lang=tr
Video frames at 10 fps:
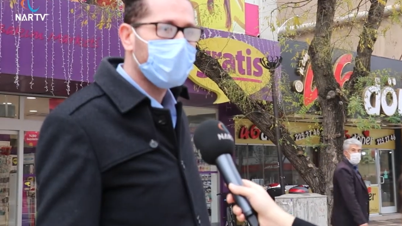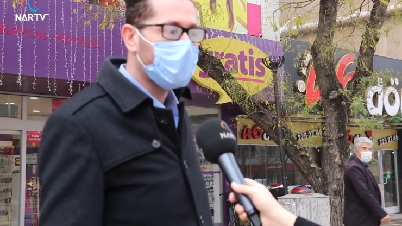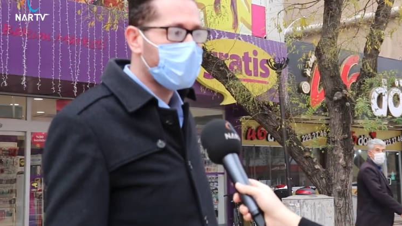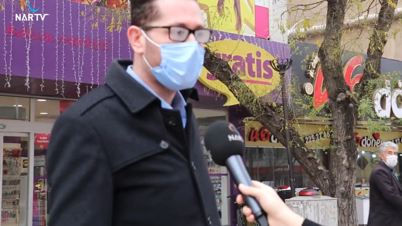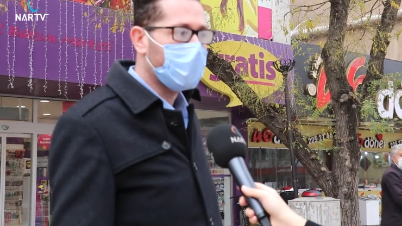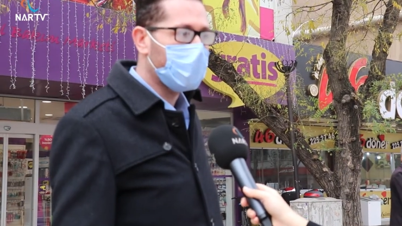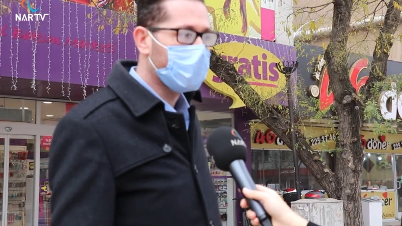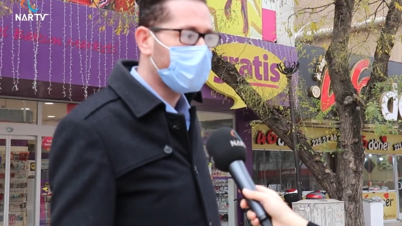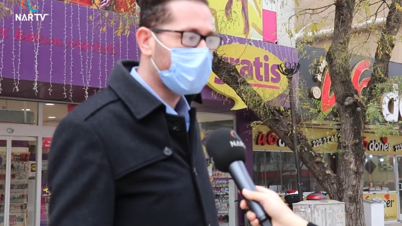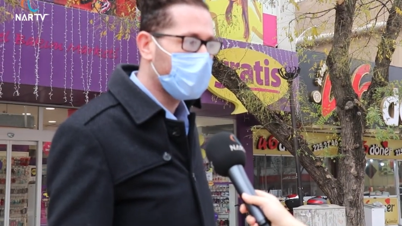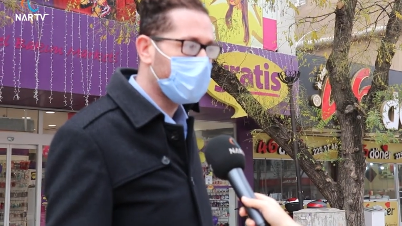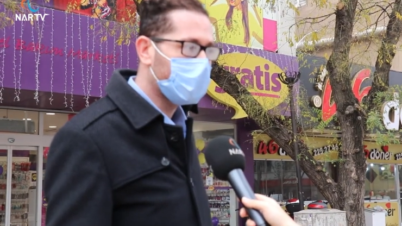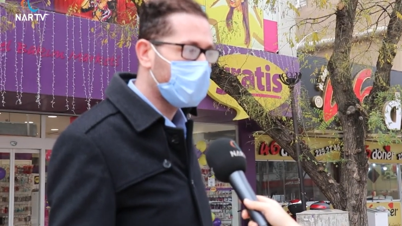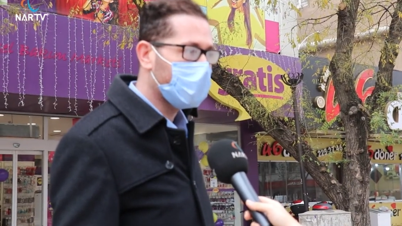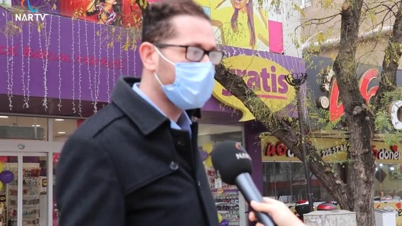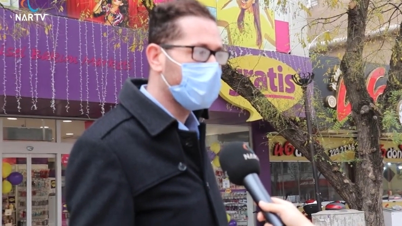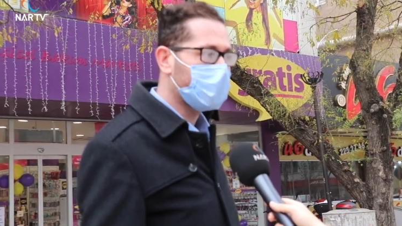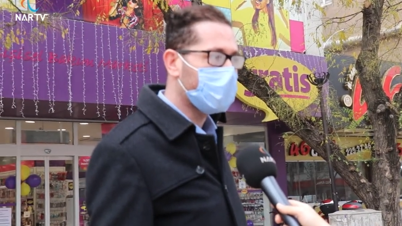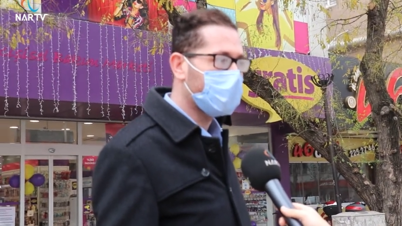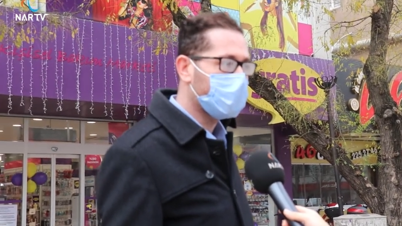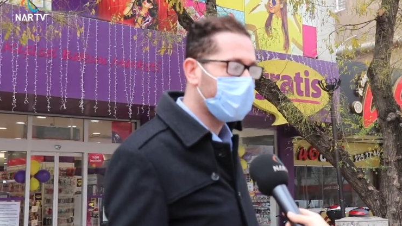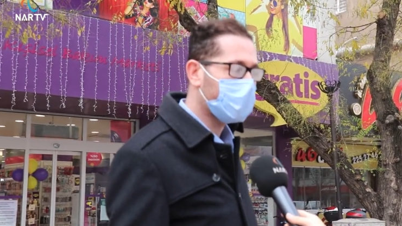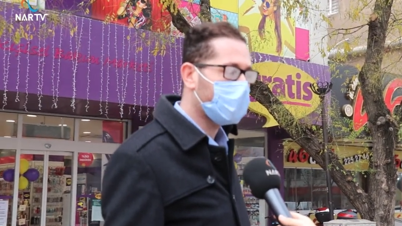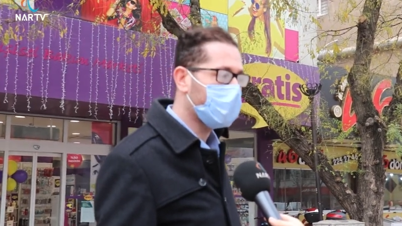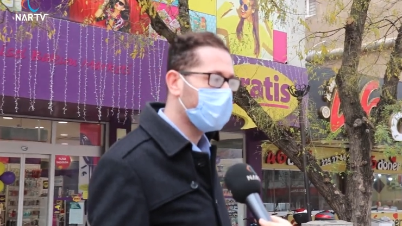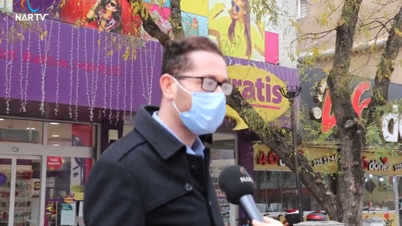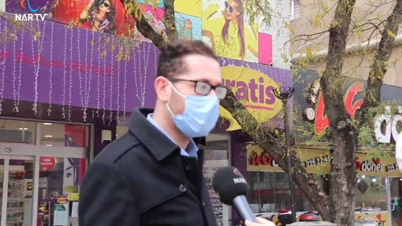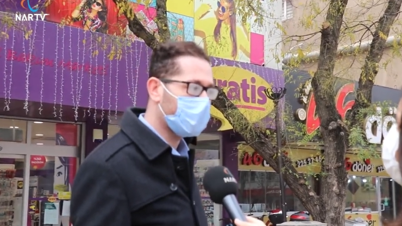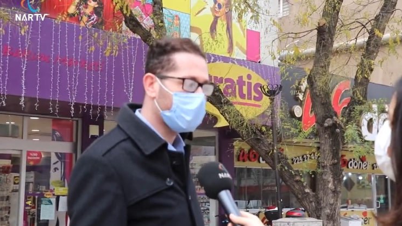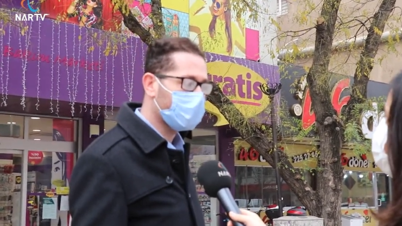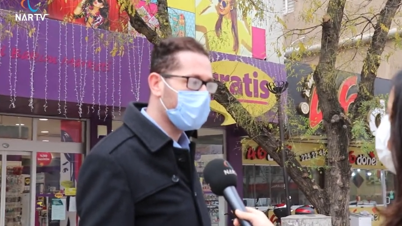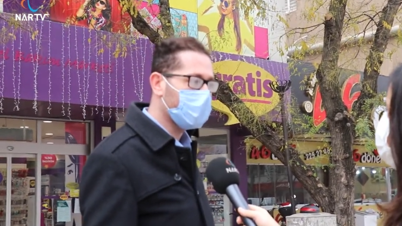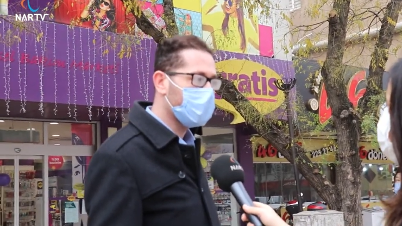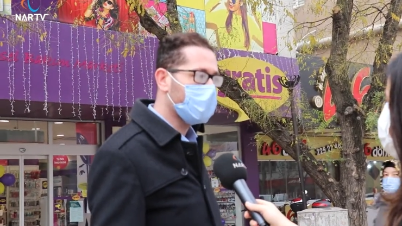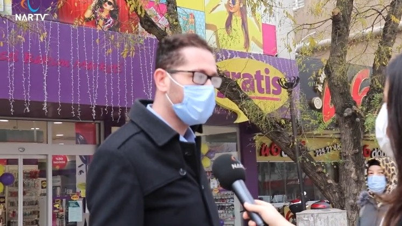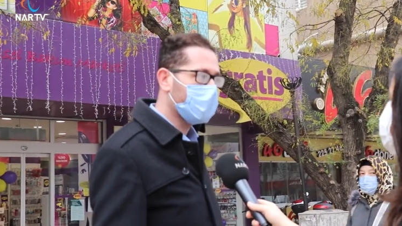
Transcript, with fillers: İnsan aldatır yani kadın erkek fark, değil, fark etmez insan